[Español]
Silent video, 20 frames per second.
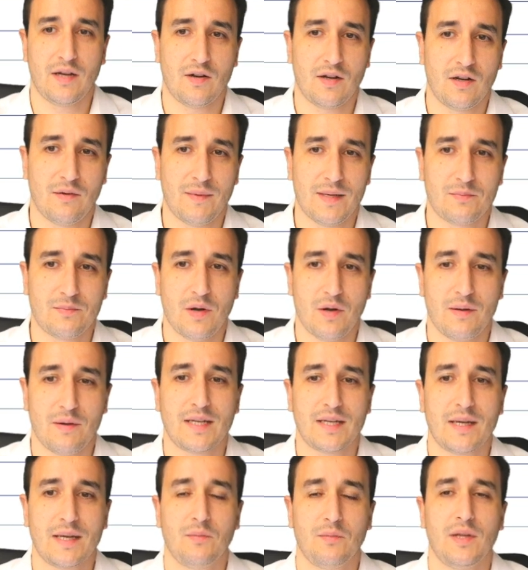que lo más probable
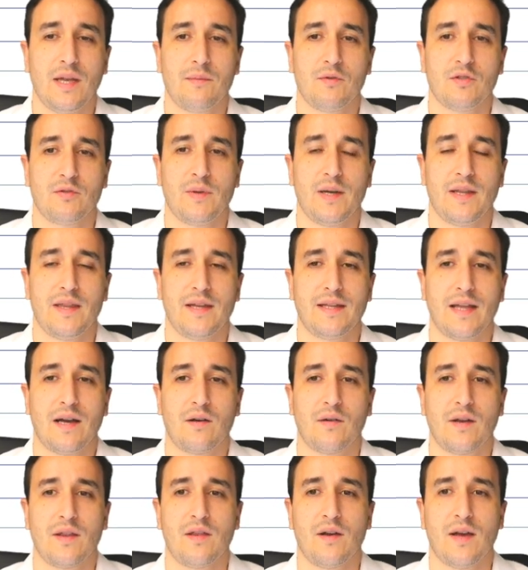es que pudiéramos ver cierta
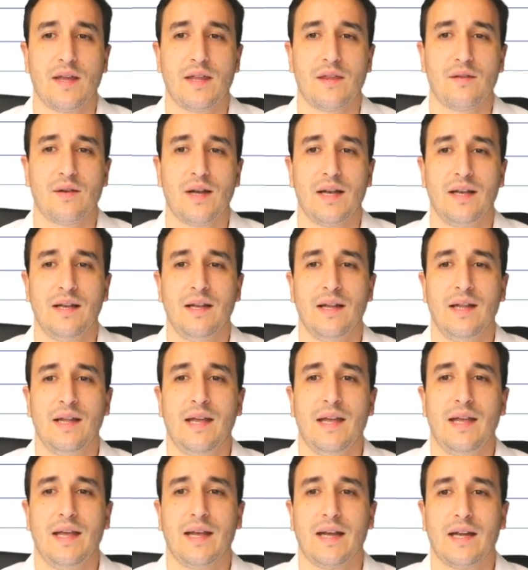corrección adicional
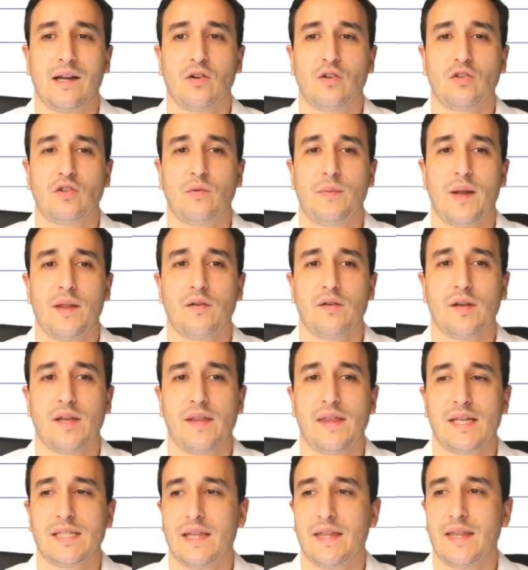en el corto plazo,
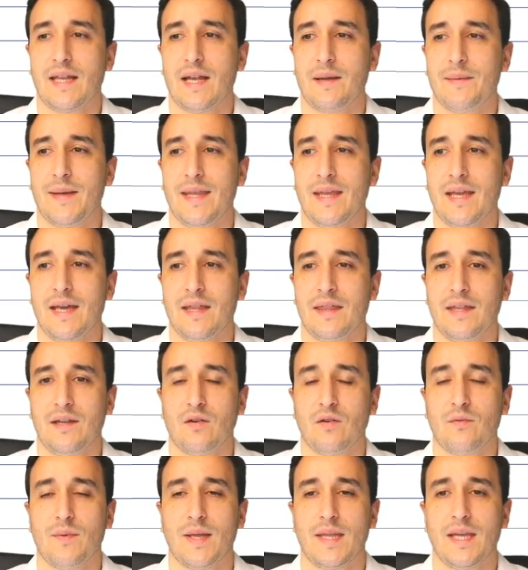quizás hacia la media
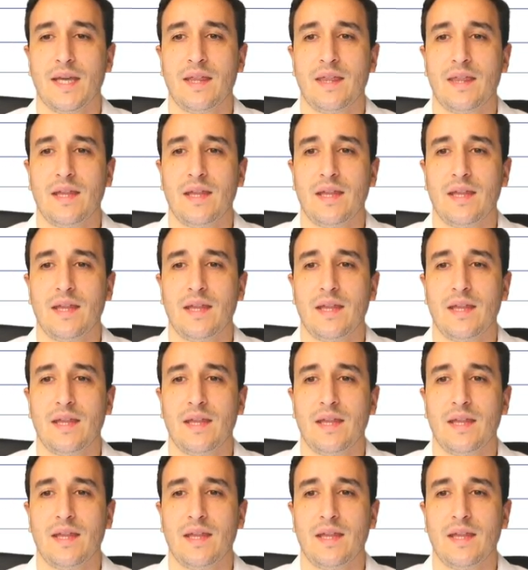0,10